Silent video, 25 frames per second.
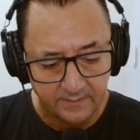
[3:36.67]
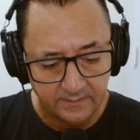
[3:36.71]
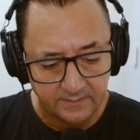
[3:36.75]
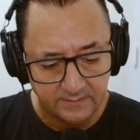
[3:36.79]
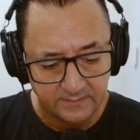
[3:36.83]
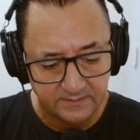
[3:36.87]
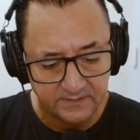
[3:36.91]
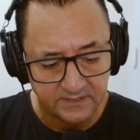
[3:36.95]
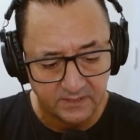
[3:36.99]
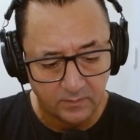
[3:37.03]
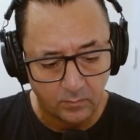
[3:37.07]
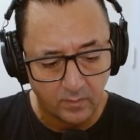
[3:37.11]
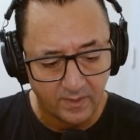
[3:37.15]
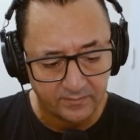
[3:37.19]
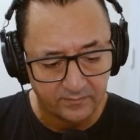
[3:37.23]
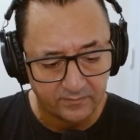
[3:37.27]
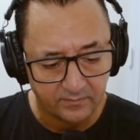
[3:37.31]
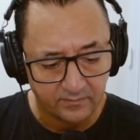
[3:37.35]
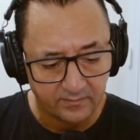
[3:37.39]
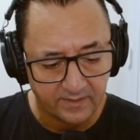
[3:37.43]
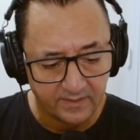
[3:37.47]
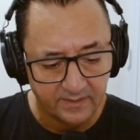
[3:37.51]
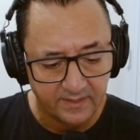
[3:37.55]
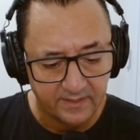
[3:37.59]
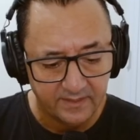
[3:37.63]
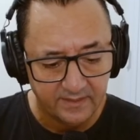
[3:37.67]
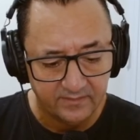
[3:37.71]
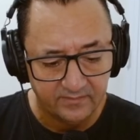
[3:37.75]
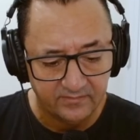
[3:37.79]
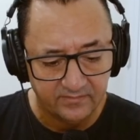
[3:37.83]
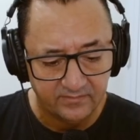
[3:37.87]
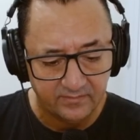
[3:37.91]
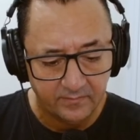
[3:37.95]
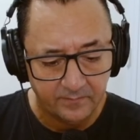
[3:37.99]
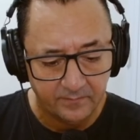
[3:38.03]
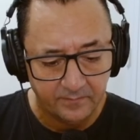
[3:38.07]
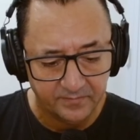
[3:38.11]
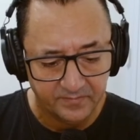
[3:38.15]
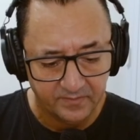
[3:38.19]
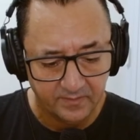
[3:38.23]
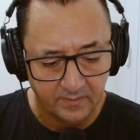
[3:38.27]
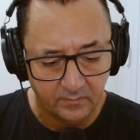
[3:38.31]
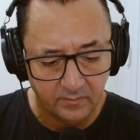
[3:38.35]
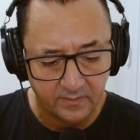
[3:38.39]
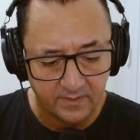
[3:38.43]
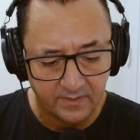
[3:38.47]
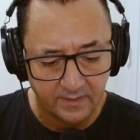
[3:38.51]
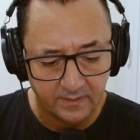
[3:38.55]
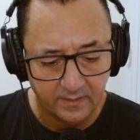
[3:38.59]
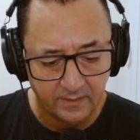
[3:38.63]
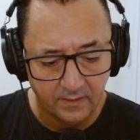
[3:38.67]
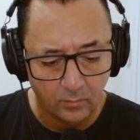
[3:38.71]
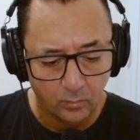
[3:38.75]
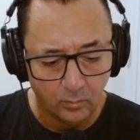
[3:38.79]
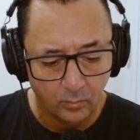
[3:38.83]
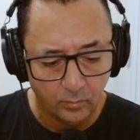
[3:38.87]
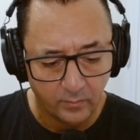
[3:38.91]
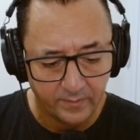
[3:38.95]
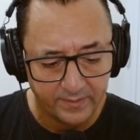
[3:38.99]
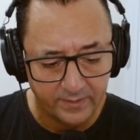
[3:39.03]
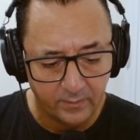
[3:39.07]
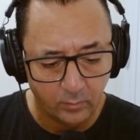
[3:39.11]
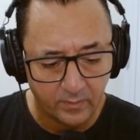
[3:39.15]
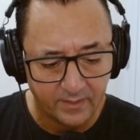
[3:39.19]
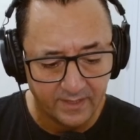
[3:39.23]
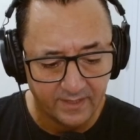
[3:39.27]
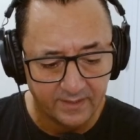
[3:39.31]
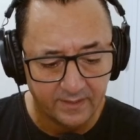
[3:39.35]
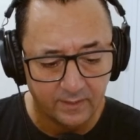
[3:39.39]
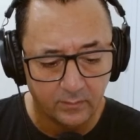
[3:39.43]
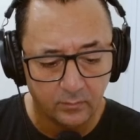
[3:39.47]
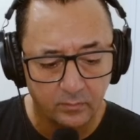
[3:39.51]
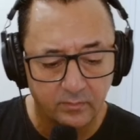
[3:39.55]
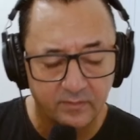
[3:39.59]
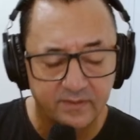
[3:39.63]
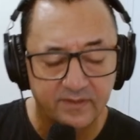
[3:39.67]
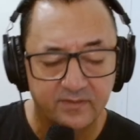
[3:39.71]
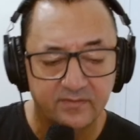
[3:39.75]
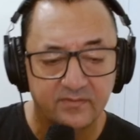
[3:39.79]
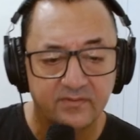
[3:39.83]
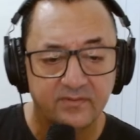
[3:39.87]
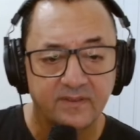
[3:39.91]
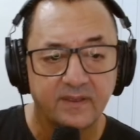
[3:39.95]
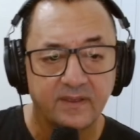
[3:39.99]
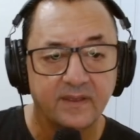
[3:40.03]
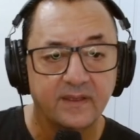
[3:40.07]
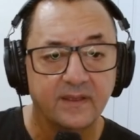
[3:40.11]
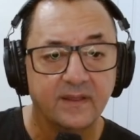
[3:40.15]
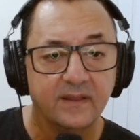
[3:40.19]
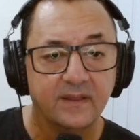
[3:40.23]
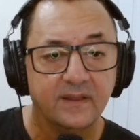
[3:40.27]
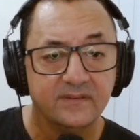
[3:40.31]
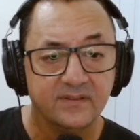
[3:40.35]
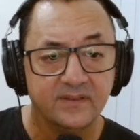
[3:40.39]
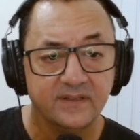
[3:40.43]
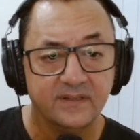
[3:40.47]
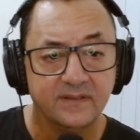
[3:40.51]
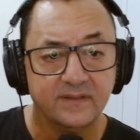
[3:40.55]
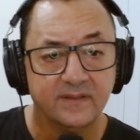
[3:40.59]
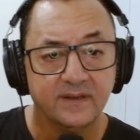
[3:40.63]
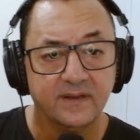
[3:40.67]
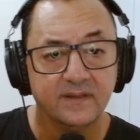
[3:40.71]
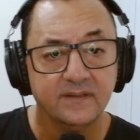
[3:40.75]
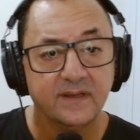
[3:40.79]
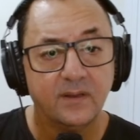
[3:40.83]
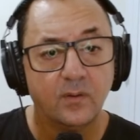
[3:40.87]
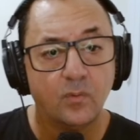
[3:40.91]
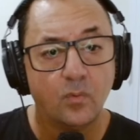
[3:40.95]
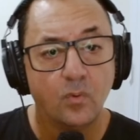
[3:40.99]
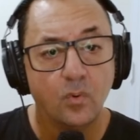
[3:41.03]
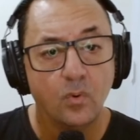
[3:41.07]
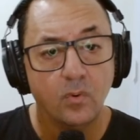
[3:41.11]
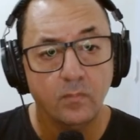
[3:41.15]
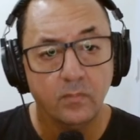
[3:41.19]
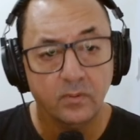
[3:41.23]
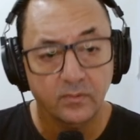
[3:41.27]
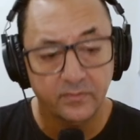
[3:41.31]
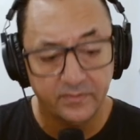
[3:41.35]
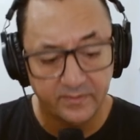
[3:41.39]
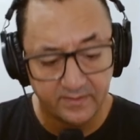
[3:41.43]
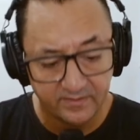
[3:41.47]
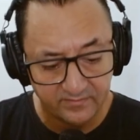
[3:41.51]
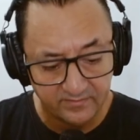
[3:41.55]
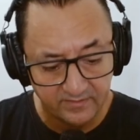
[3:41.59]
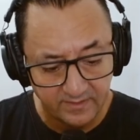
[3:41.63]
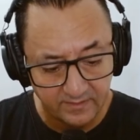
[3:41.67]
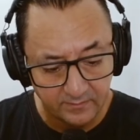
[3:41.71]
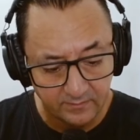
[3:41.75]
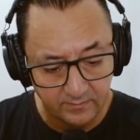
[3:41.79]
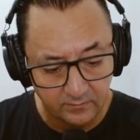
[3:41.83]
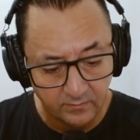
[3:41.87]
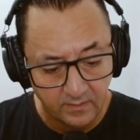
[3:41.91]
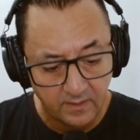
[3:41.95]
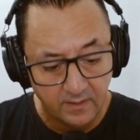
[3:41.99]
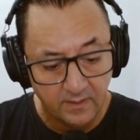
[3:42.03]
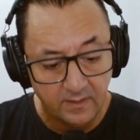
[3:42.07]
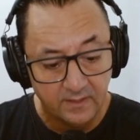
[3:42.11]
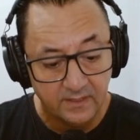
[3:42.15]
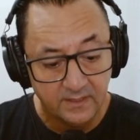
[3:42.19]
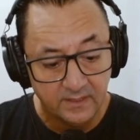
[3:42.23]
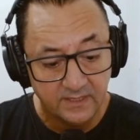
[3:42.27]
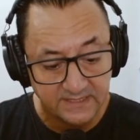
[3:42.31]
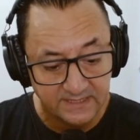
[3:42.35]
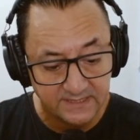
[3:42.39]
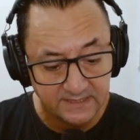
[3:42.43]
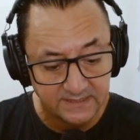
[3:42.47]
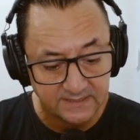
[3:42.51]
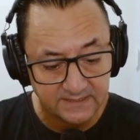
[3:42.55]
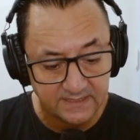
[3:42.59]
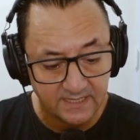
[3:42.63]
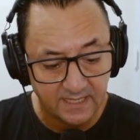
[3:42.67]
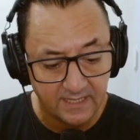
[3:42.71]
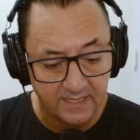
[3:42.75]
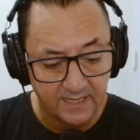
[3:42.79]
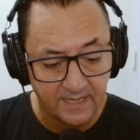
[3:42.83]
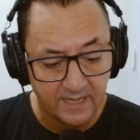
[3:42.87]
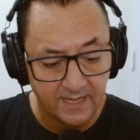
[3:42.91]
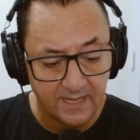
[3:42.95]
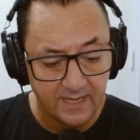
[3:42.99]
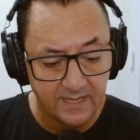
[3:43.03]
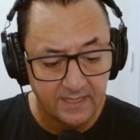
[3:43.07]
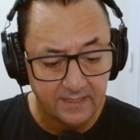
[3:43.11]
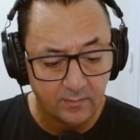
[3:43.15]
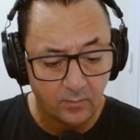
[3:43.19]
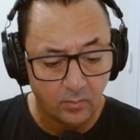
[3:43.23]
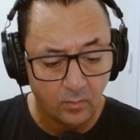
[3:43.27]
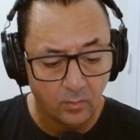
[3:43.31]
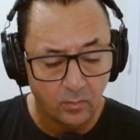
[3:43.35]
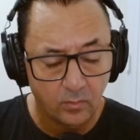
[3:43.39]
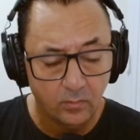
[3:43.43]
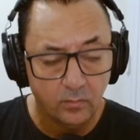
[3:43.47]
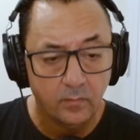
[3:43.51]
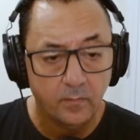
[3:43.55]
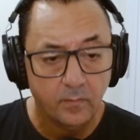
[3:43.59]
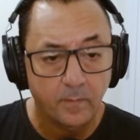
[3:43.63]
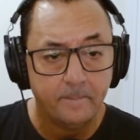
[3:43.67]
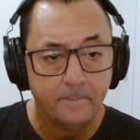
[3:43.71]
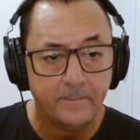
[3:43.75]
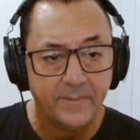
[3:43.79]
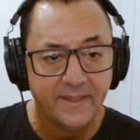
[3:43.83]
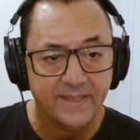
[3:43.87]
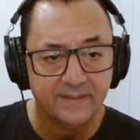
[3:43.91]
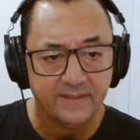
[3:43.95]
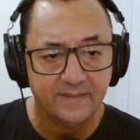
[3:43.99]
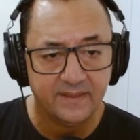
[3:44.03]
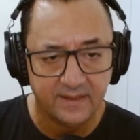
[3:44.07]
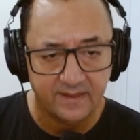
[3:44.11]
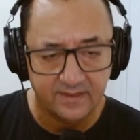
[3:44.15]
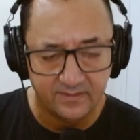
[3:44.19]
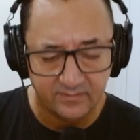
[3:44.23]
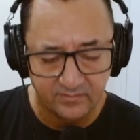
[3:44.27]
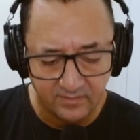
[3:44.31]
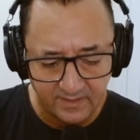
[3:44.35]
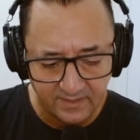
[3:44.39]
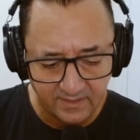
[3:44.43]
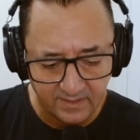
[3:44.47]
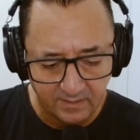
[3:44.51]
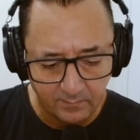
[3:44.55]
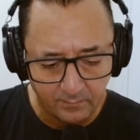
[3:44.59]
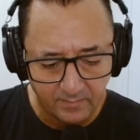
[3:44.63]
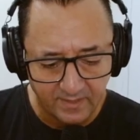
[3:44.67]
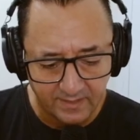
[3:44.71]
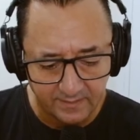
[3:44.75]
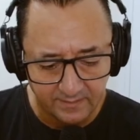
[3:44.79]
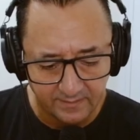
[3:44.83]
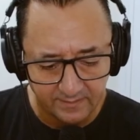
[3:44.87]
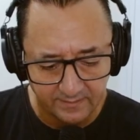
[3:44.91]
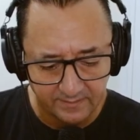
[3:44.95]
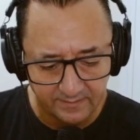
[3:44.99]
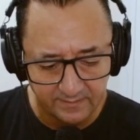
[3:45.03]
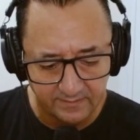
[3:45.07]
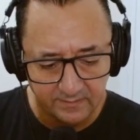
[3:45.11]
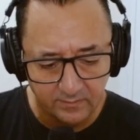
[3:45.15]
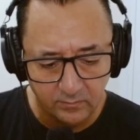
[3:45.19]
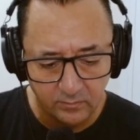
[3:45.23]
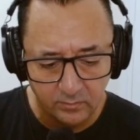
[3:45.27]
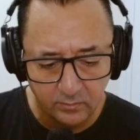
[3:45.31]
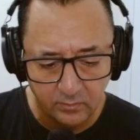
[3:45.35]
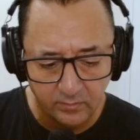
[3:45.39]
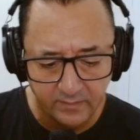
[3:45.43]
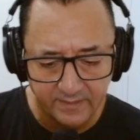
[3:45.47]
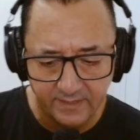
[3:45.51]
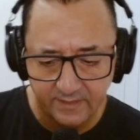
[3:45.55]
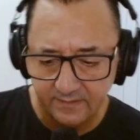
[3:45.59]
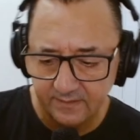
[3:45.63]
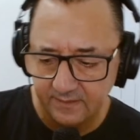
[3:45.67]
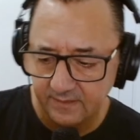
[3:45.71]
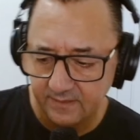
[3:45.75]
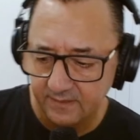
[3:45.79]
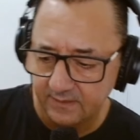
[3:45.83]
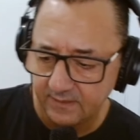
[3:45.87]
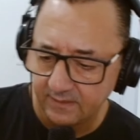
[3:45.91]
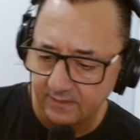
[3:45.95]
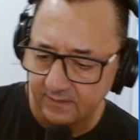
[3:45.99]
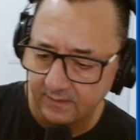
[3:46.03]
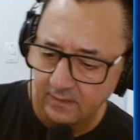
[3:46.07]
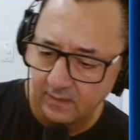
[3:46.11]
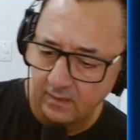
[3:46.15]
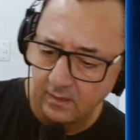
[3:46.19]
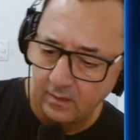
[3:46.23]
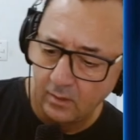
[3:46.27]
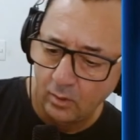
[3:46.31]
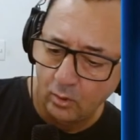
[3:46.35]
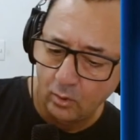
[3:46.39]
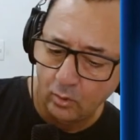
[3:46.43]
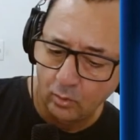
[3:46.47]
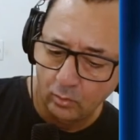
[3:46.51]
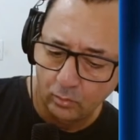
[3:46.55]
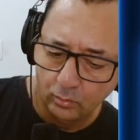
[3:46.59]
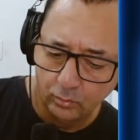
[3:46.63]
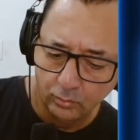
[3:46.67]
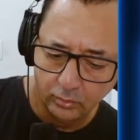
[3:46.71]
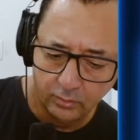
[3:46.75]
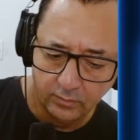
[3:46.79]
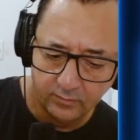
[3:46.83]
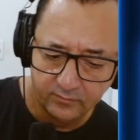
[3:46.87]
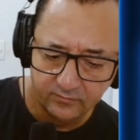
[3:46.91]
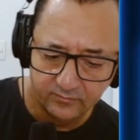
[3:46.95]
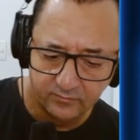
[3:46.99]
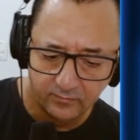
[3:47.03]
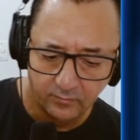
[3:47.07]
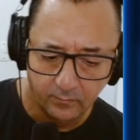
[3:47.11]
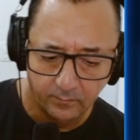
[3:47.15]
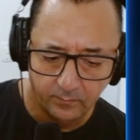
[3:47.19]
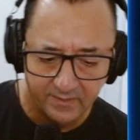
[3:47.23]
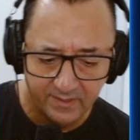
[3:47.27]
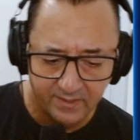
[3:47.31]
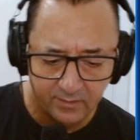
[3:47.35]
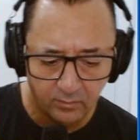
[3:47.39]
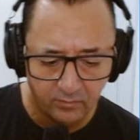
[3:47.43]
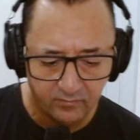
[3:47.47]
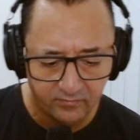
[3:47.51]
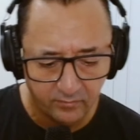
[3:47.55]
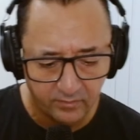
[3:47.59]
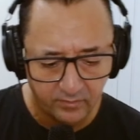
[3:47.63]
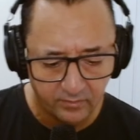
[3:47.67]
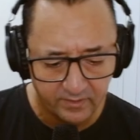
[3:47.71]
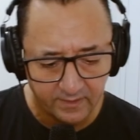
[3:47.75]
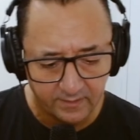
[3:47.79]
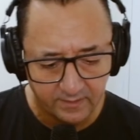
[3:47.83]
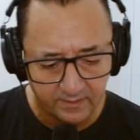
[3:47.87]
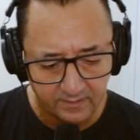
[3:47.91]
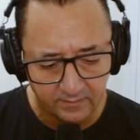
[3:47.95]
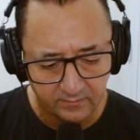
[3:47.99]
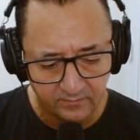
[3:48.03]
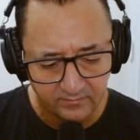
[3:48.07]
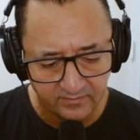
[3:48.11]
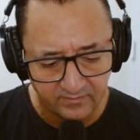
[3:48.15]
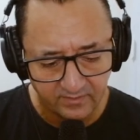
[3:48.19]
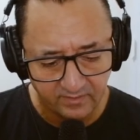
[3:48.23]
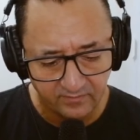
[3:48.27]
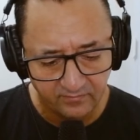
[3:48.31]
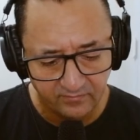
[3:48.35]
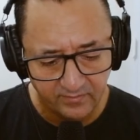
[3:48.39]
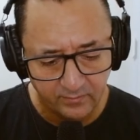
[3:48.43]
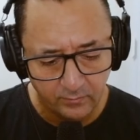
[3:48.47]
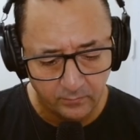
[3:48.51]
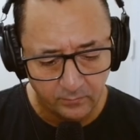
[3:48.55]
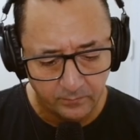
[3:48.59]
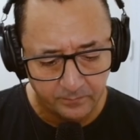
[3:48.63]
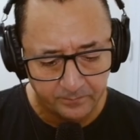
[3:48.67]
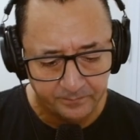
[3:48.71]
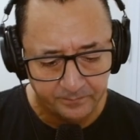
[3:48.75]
de quatro canais, então o canal 1 e o canal 2, é essa entrada é combo, tá certo? XLR com P10, olha que bacana. Então eu conectei aqui o nosso microfone arcano sem fio